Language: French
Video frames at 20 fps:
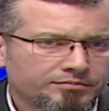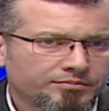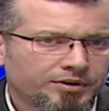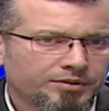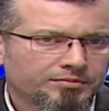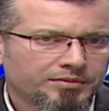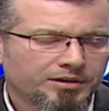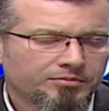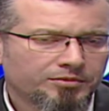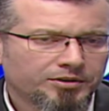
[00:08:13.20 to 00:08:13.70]

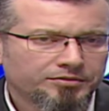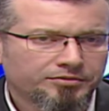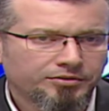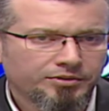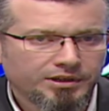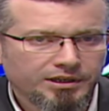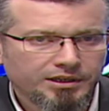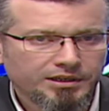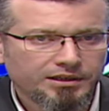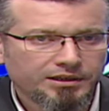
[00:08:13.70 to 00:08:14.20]
Premièrement, il
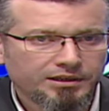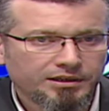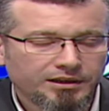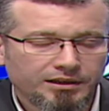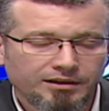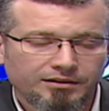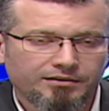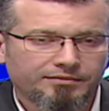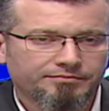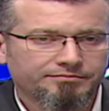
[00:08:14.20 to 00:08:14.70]
faudrait.
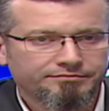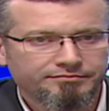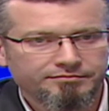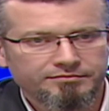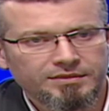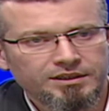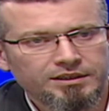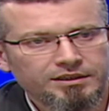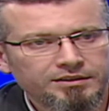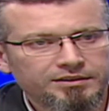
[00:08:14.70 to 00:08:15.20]
Alors,
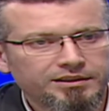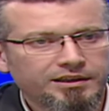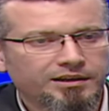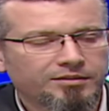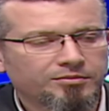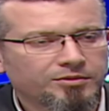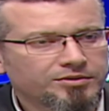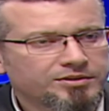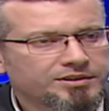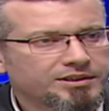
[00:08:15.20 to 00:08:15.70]

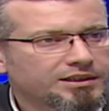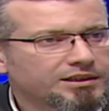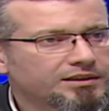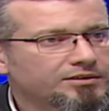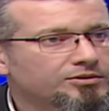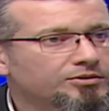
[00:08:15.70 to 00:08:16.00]
idéalement, c'est